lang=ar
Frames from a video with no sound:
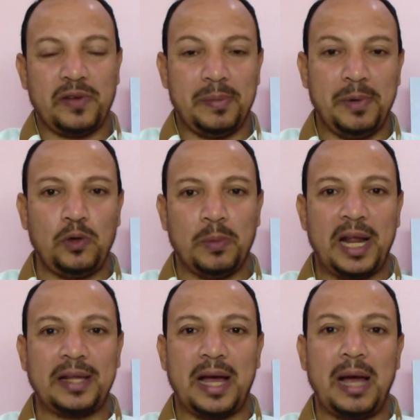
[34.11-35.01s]
البيت
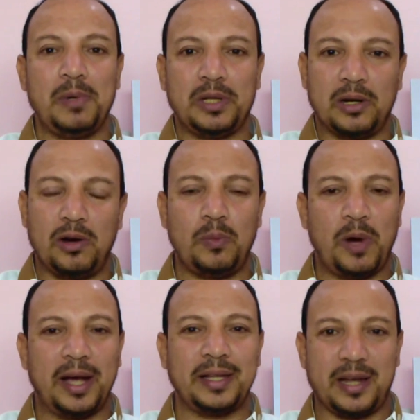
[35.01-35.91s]
وبدات اعمل تجارب
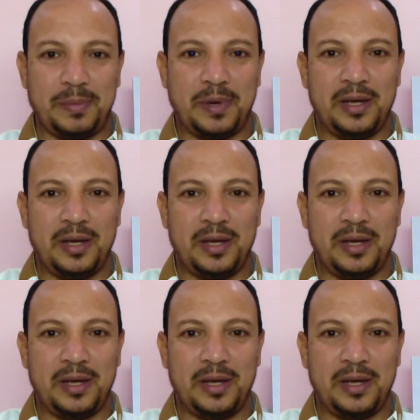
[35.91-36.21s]
وحاجات غريبه